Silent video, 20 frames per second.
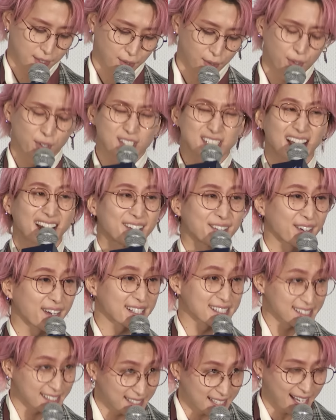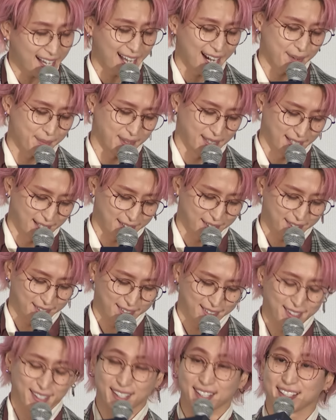このジャンルが好きだから見に行く
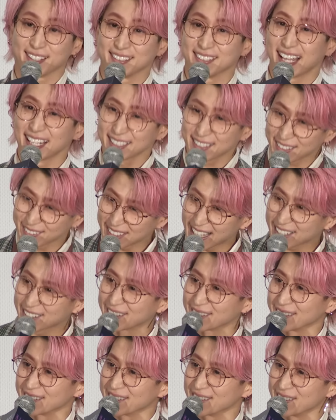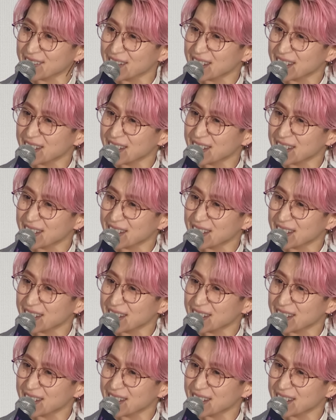なんとなく